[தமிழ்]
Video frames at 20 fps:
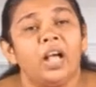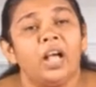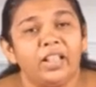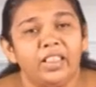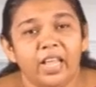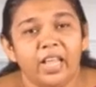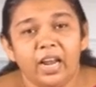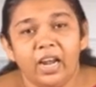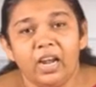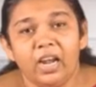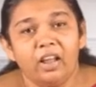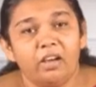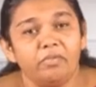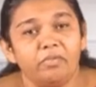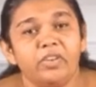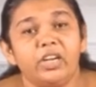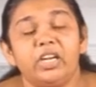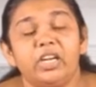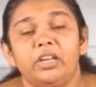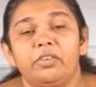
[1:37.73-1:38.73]

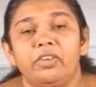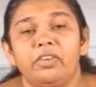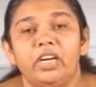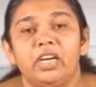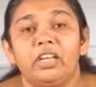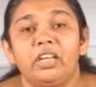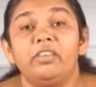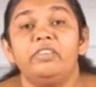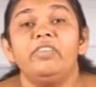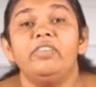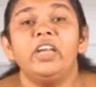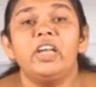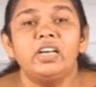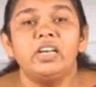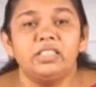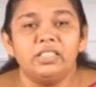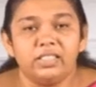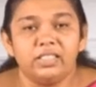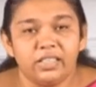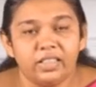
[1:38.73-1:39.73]
அதையெல்லாம் விட்டுவிட்டு
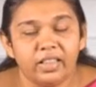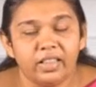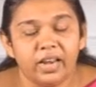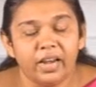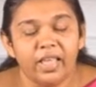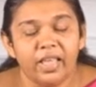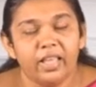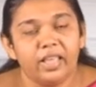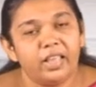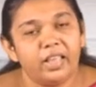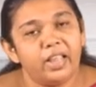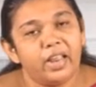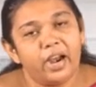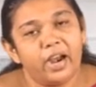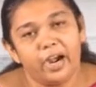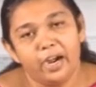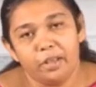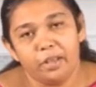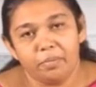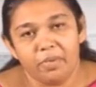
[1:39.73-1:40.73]
வீண் சிந்தனைக்கு
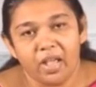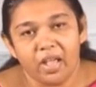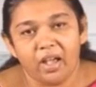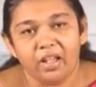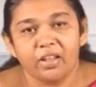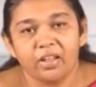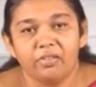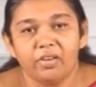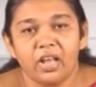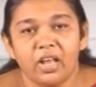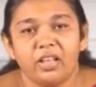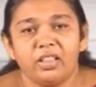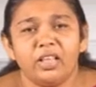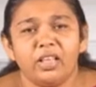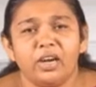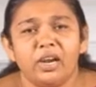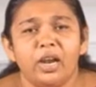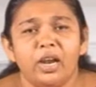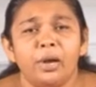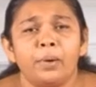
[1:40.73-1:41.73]
அடிமையாகி
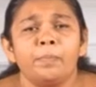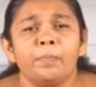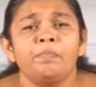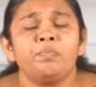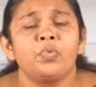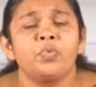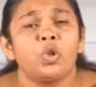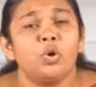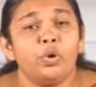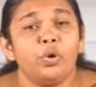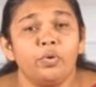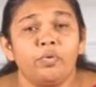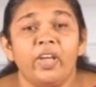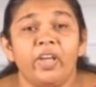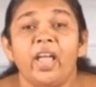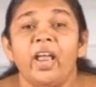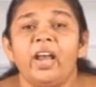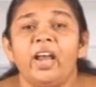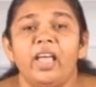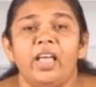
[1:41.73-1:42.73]
விடாதீர்கள்
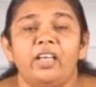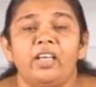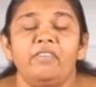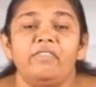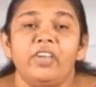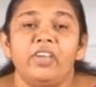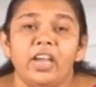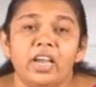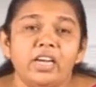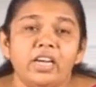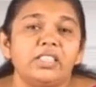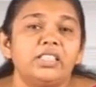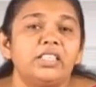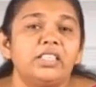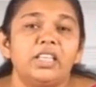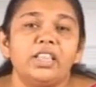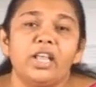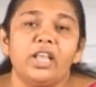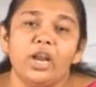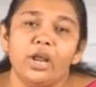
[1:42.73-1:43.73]
ஒருவேளை வீண்
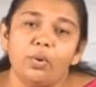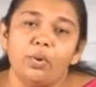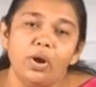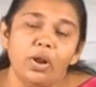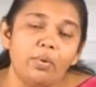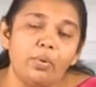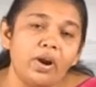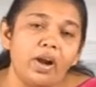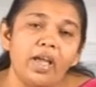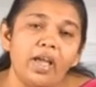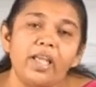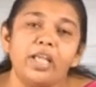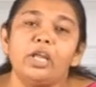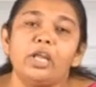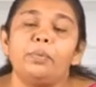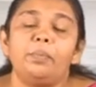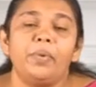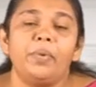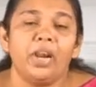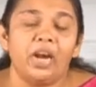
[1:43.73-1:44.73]
சிந்தனை உள்ளவர்களா
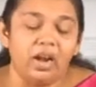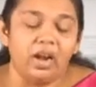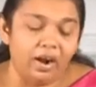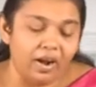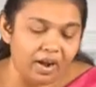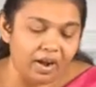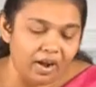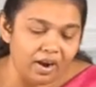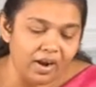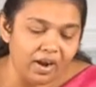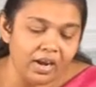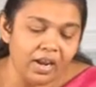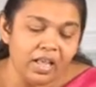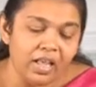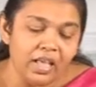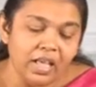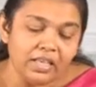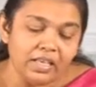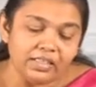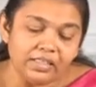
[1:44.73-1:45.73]
இருப்பீர்களானால்
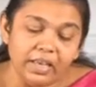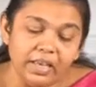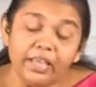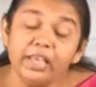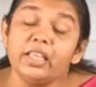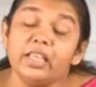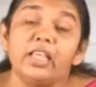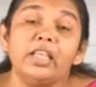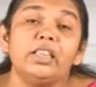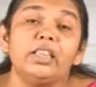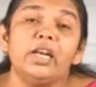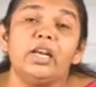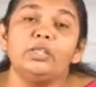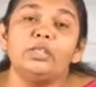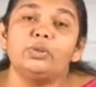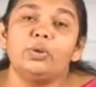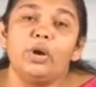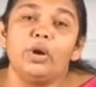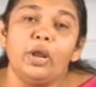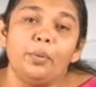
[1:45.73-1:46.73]
சங்கீதத்திலே
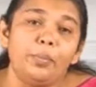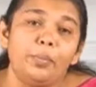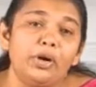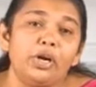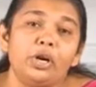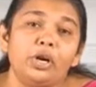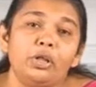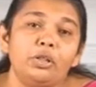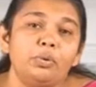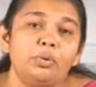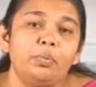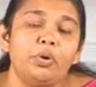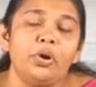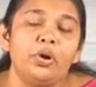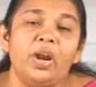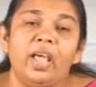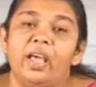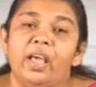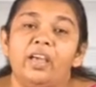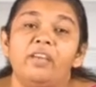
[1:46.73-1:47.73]
சொல்லப்பட்டுள்ளது
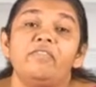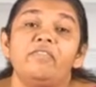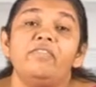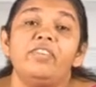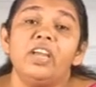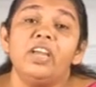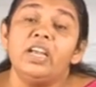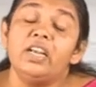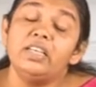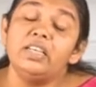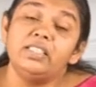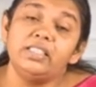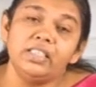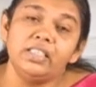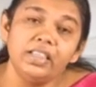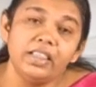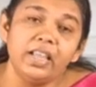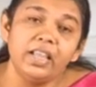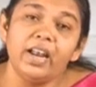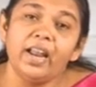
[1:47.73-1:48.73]
போல வீண்
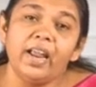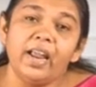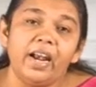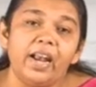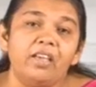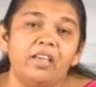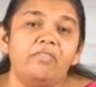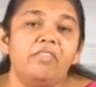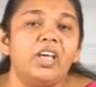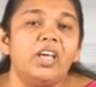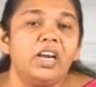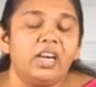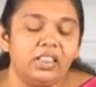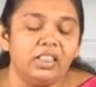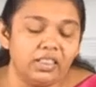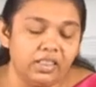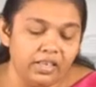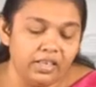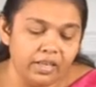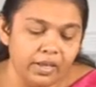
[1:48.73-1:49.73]
சிந்தனைகளை
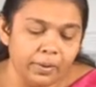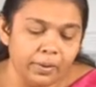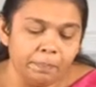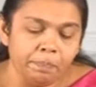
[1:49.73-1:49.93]
வெறுத்து